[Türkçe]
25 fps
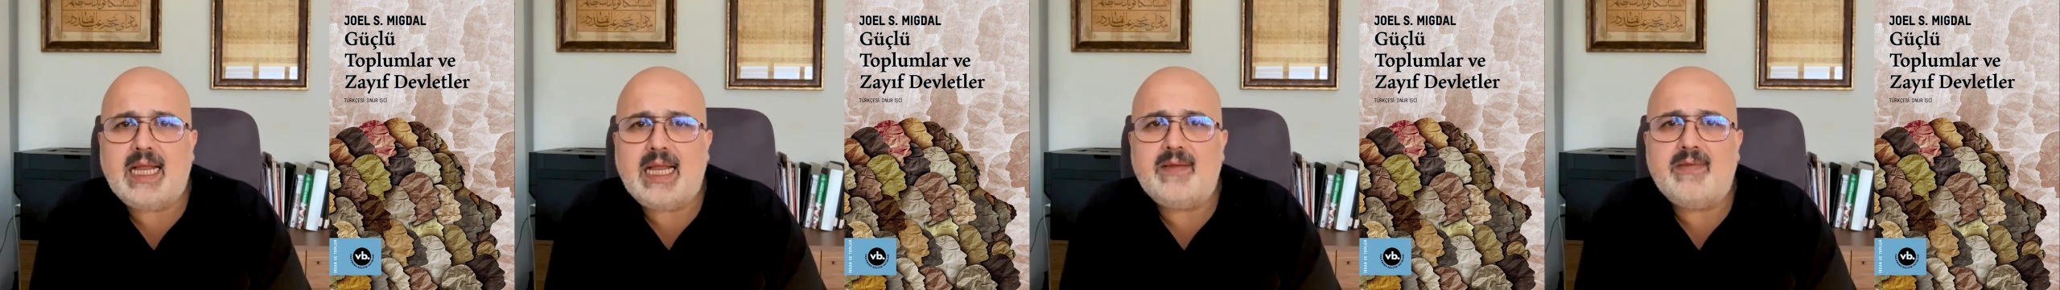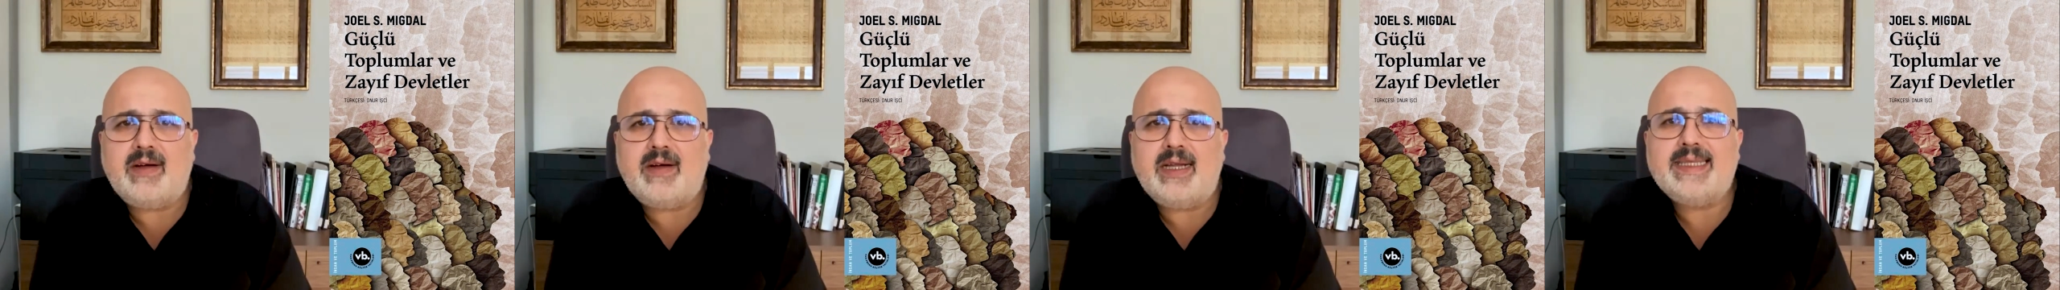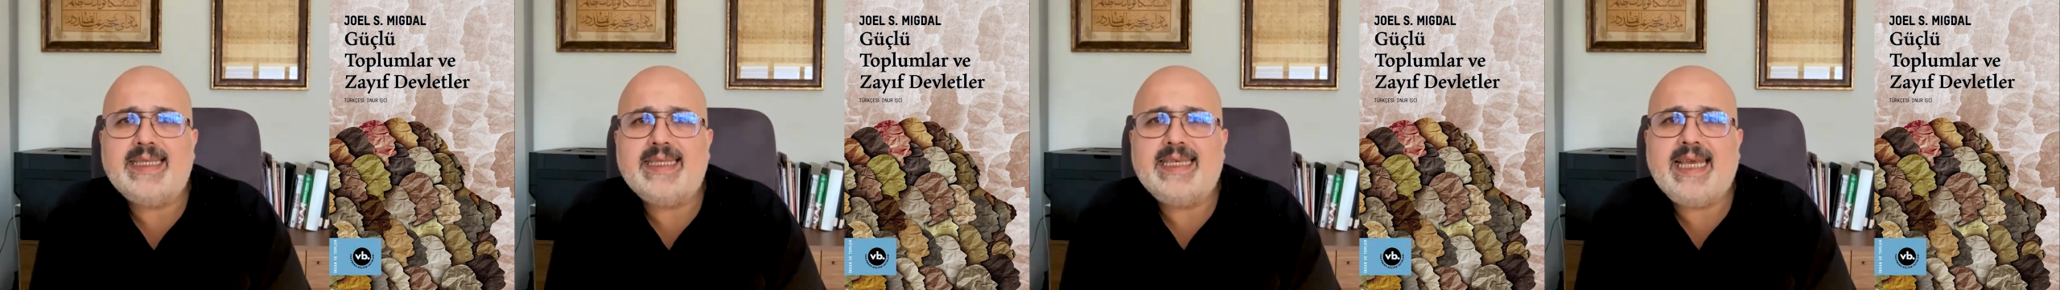
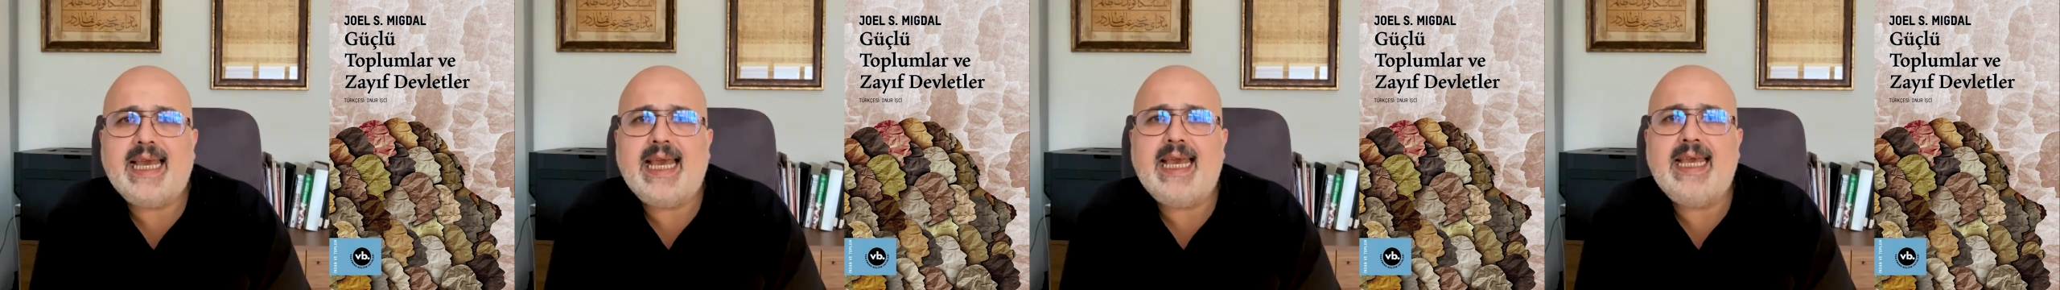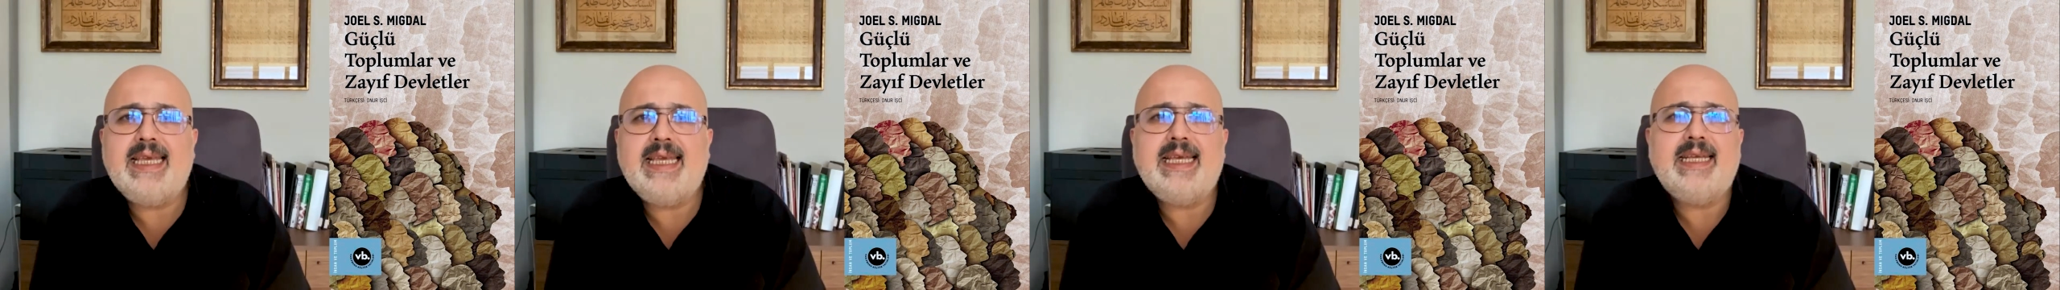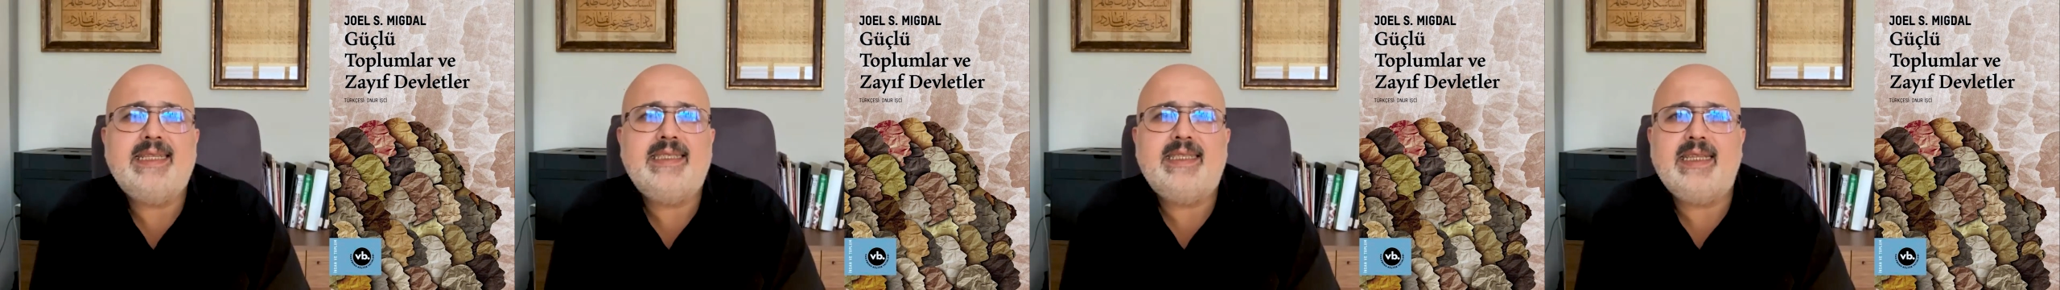var
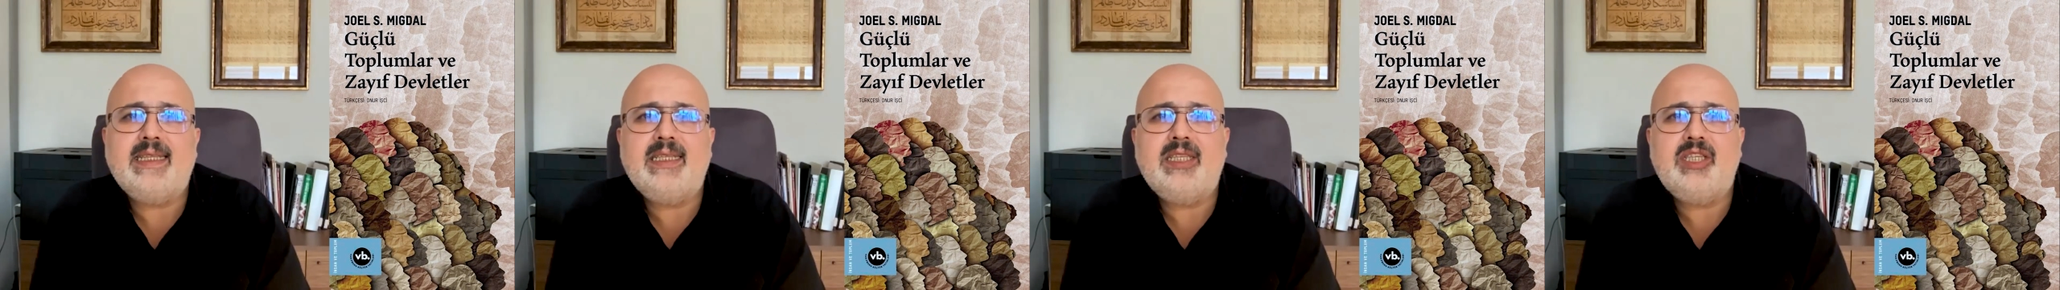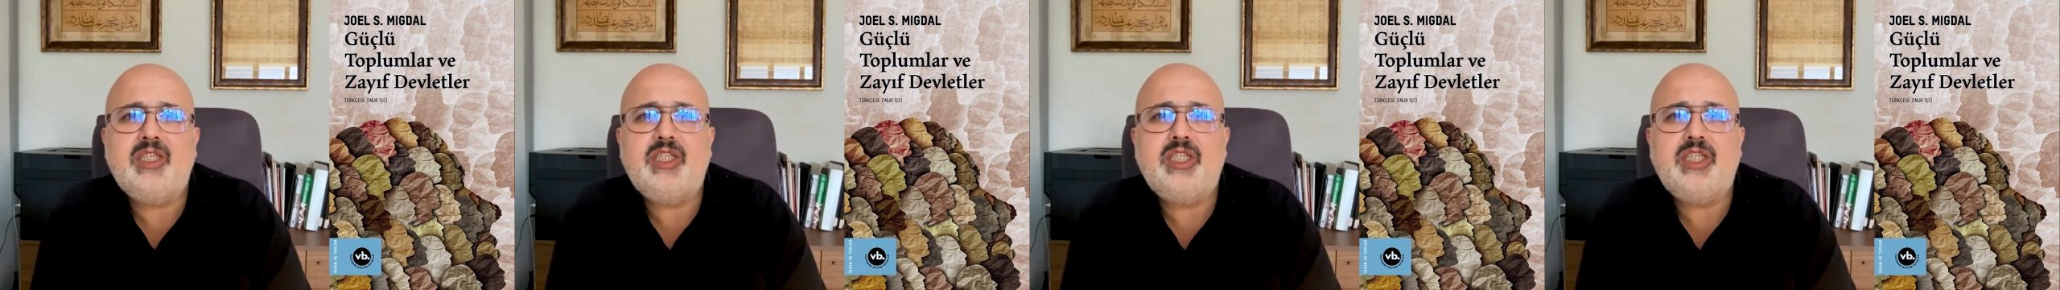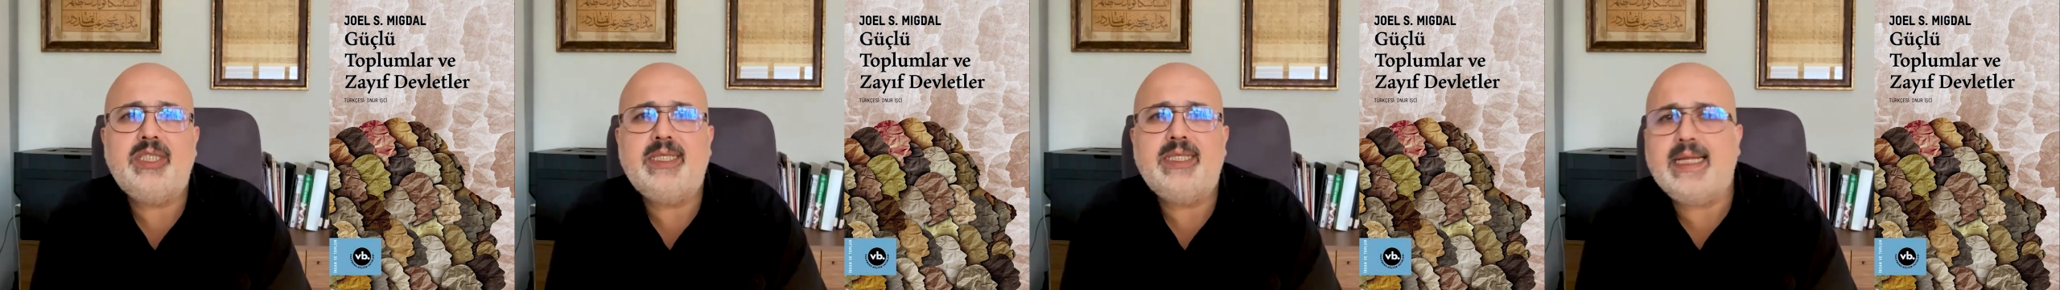G7'nin
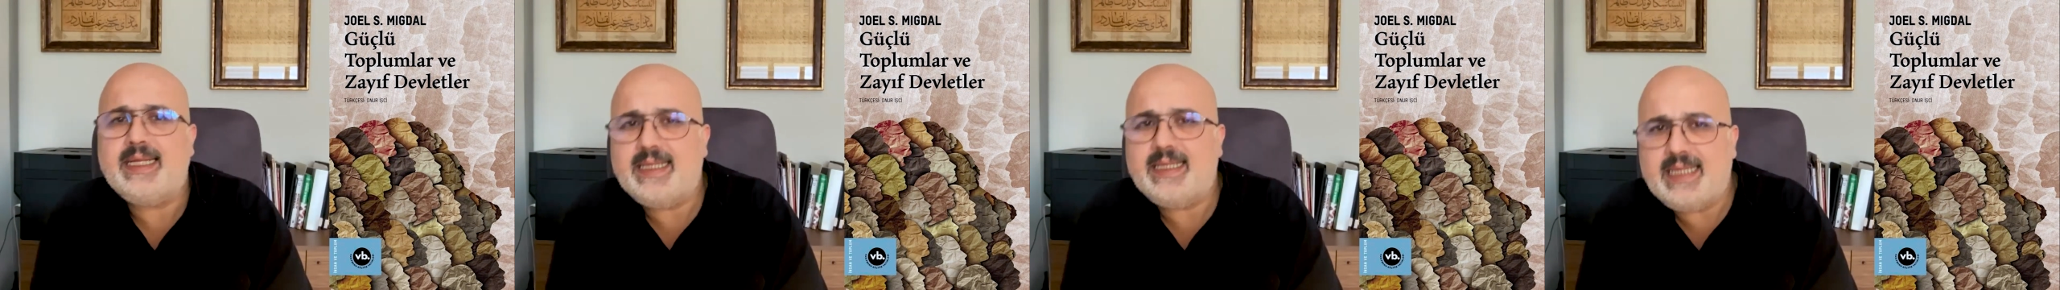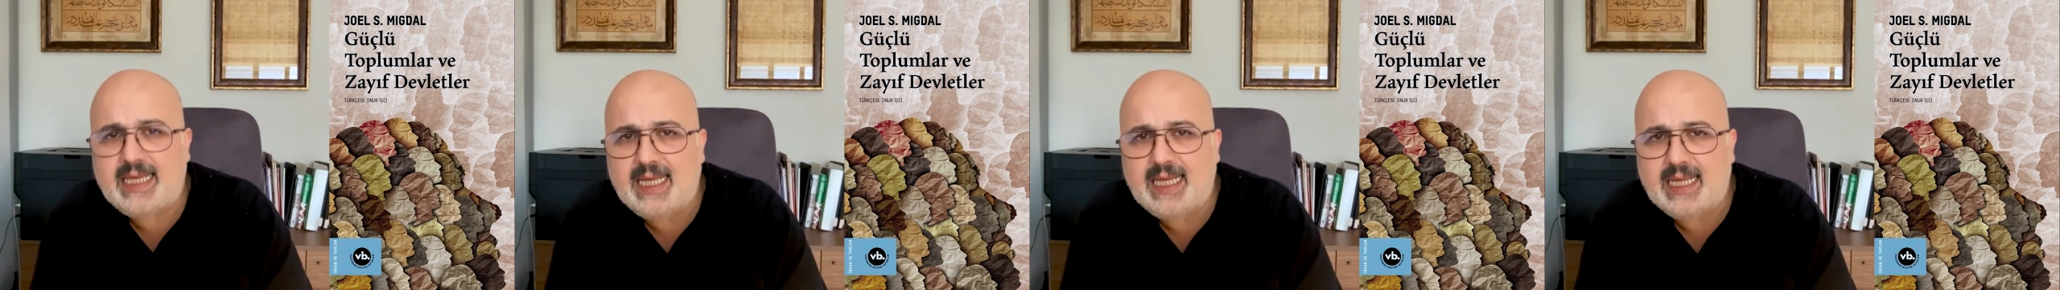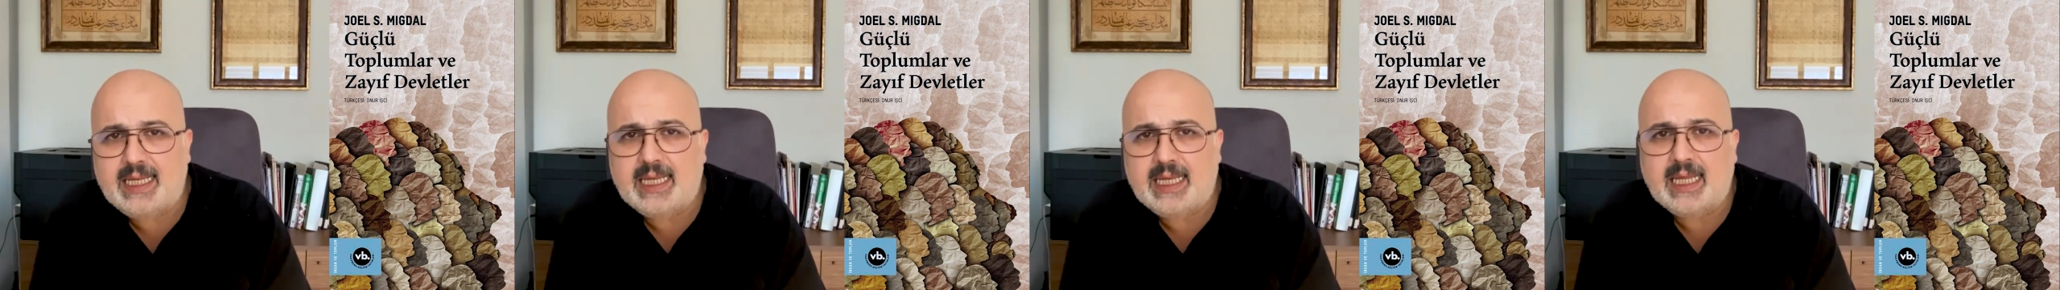içinde
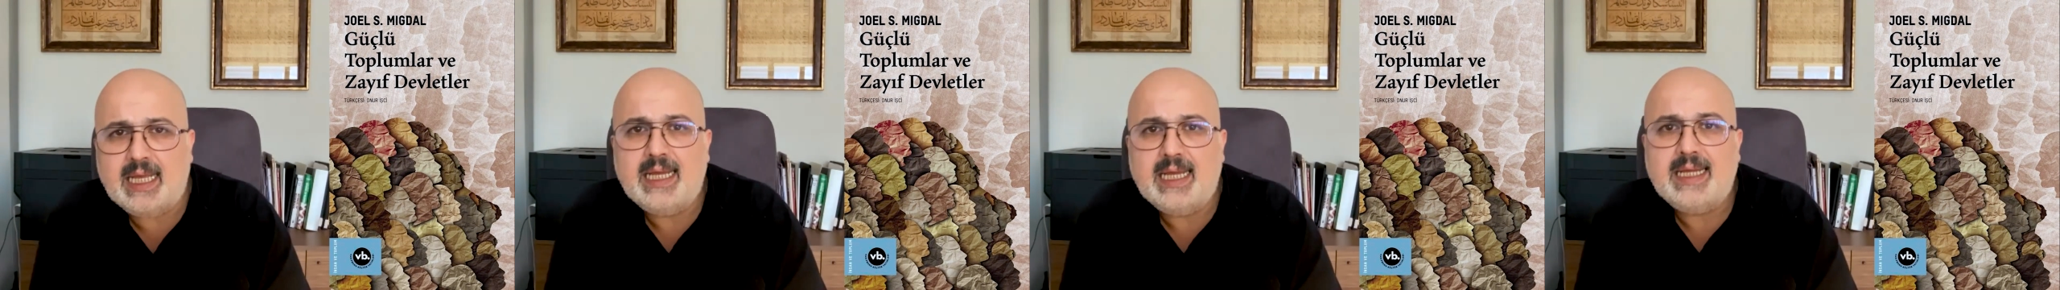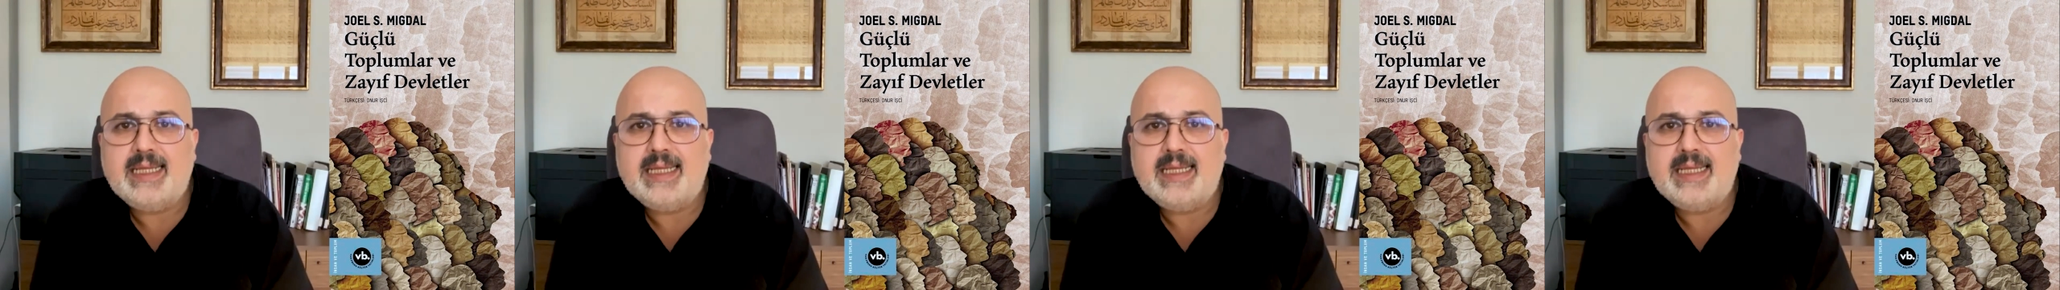değil.